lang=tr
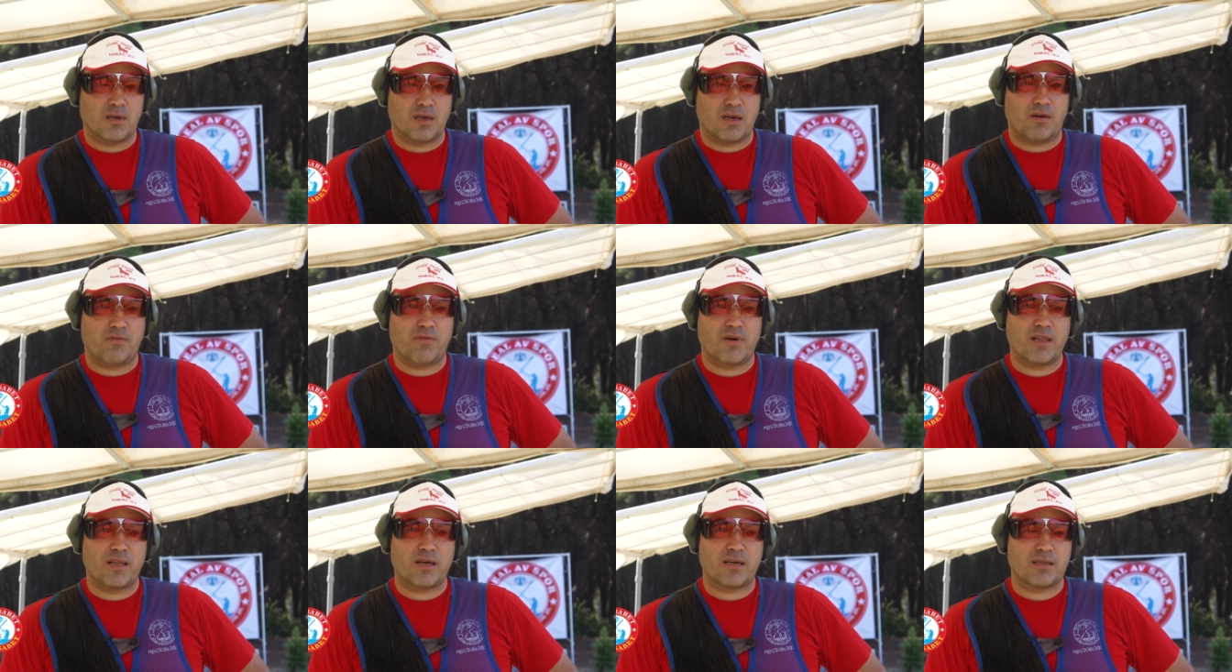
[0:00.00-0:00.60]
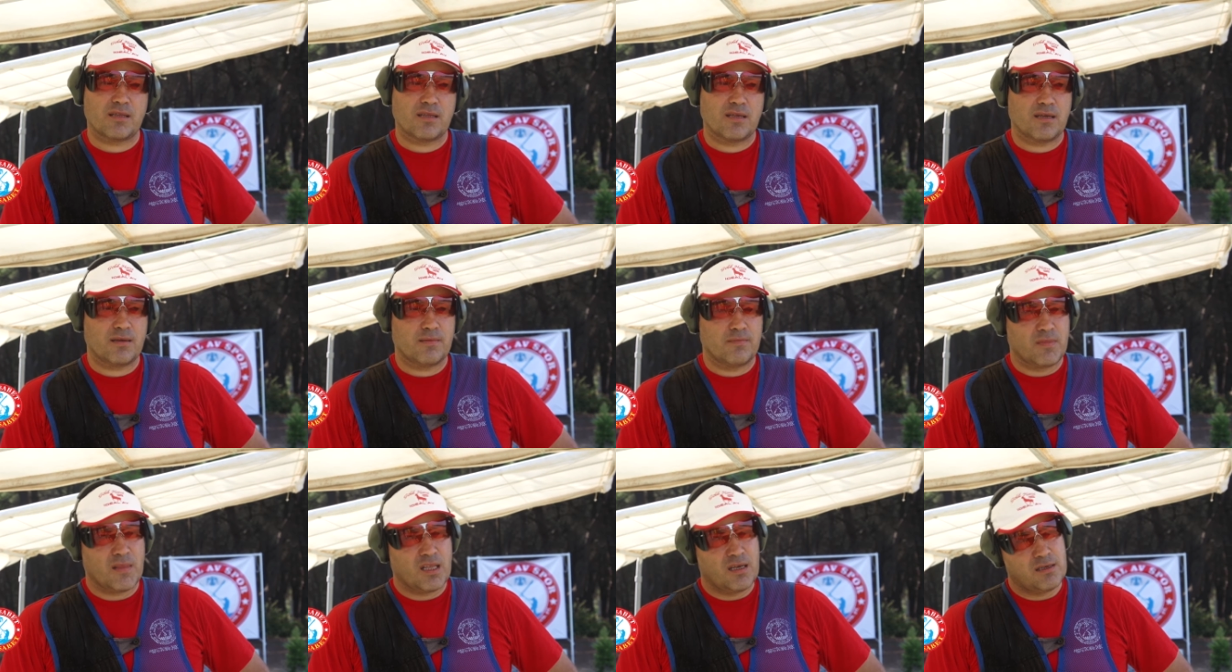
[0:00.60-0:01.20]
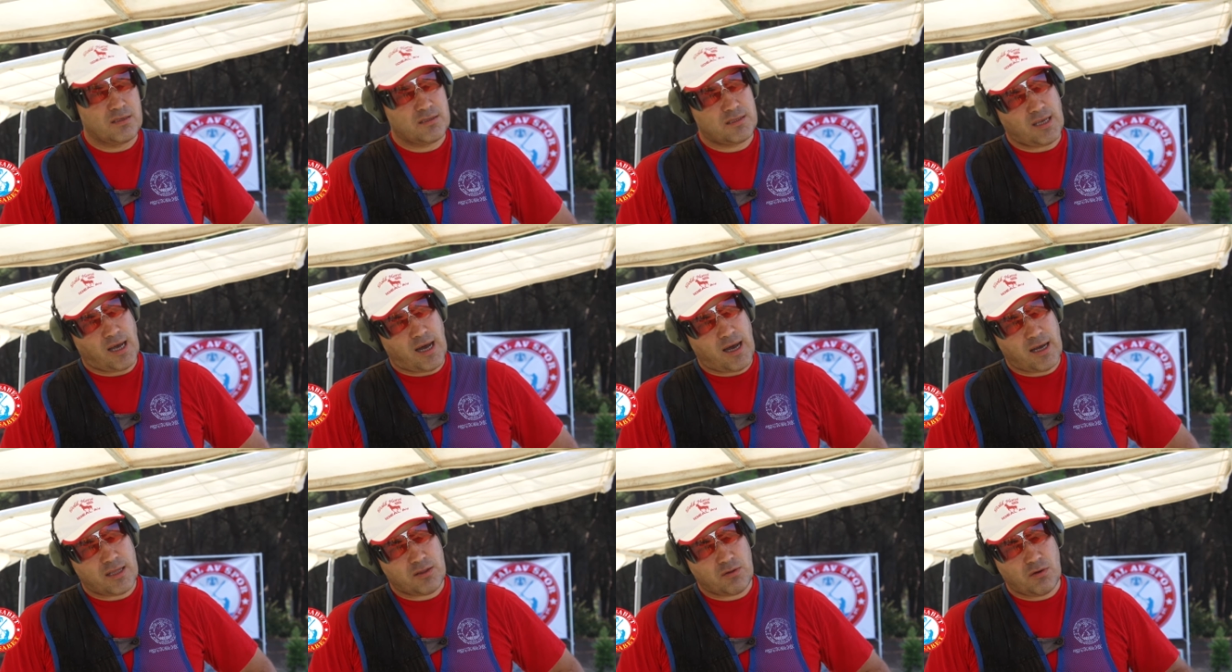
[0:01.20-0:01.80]
Kafalarını
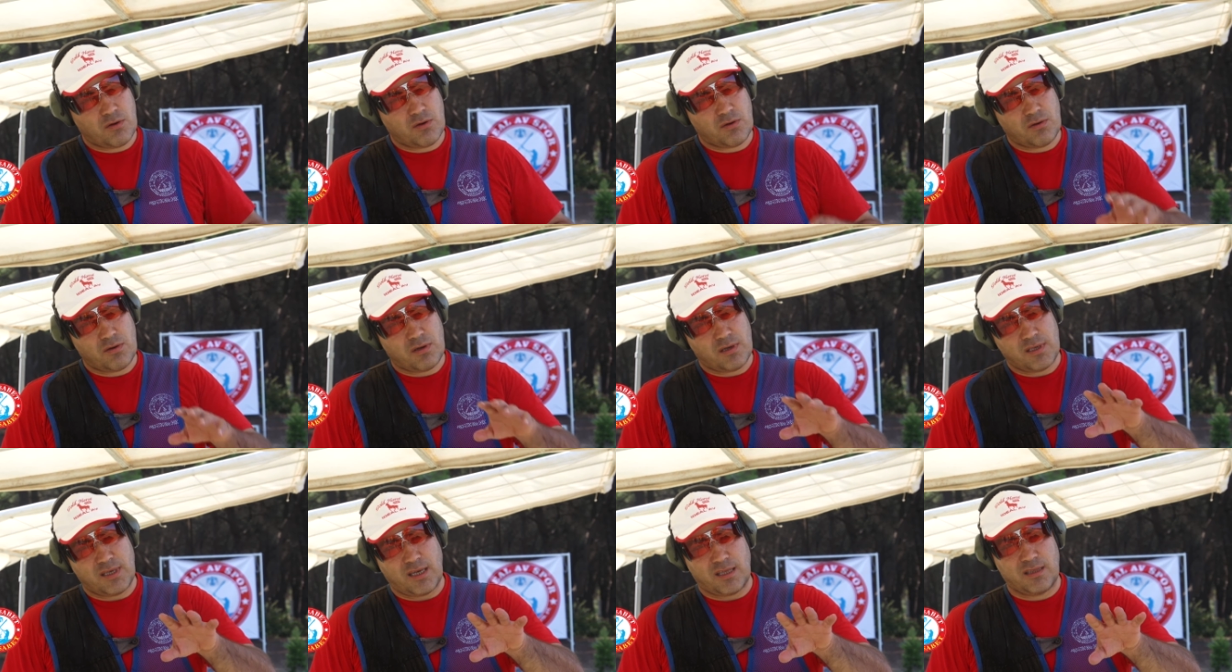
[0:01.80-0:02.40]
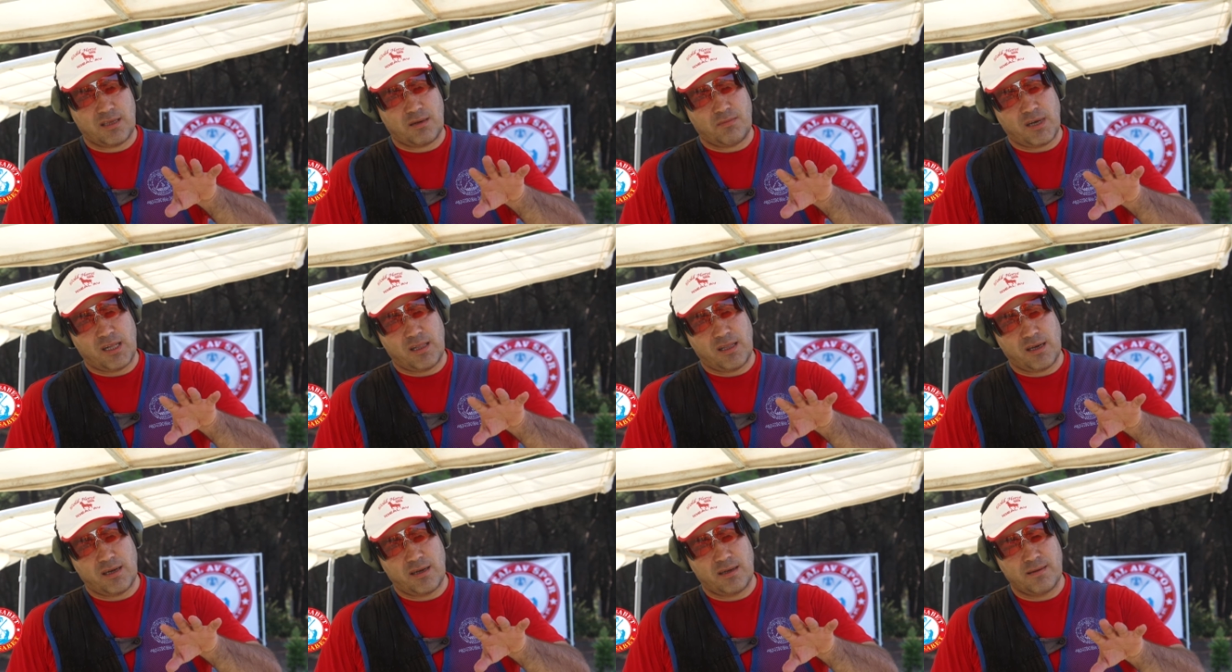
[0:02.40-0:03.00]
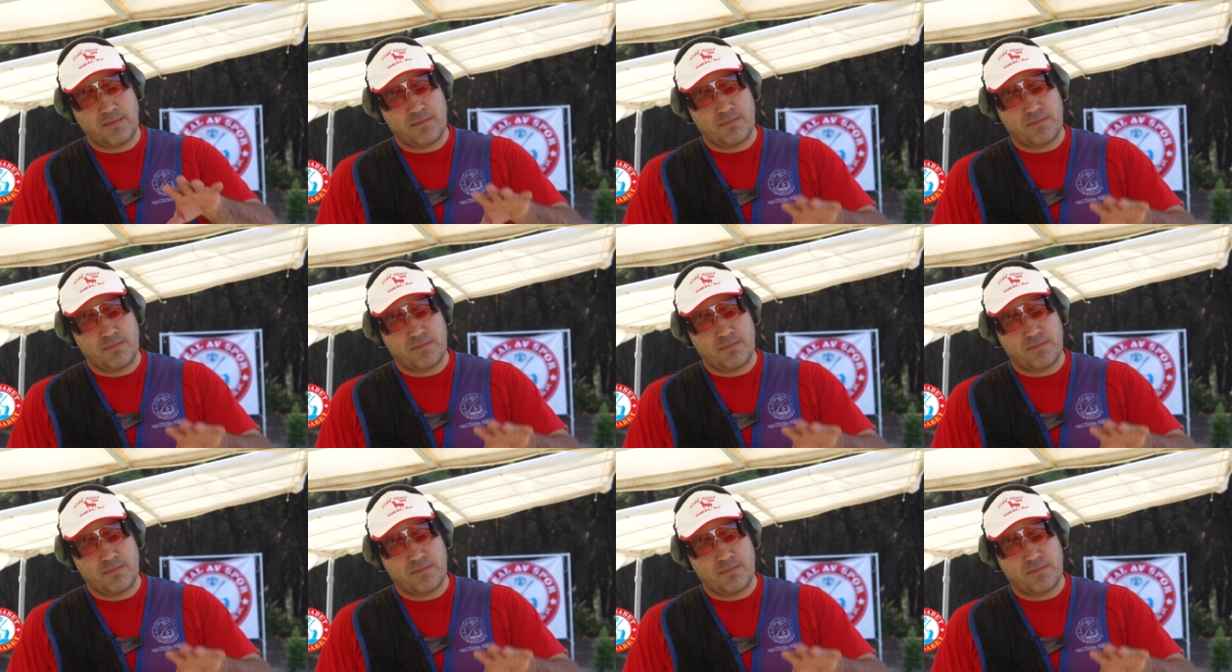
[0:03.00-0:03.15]
sağa doğru yatırmaları.